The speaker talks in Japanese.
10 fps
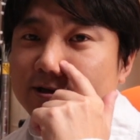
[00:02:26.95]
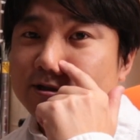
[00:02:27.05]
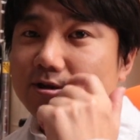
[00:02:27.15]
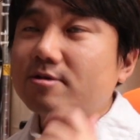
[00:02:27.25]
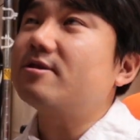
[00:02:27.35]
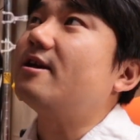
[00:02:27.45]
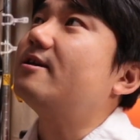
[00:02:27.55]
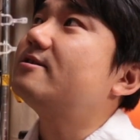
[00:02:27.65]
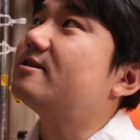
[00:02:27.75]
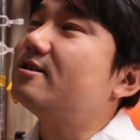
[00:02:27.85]
ちょっと
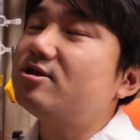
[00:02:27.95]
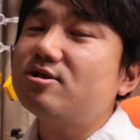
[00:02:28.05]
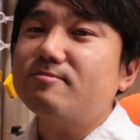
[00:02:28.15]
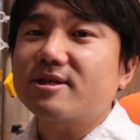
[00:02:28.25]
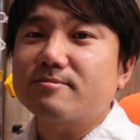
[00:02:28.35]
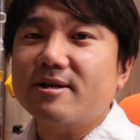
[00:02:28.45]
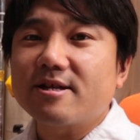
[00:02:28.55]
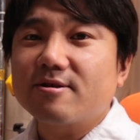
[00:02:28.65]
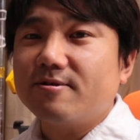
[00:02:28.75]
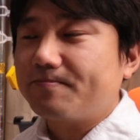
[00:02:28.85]
ね先週末ま
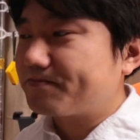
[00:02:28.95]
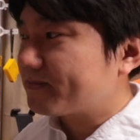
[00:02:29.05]
での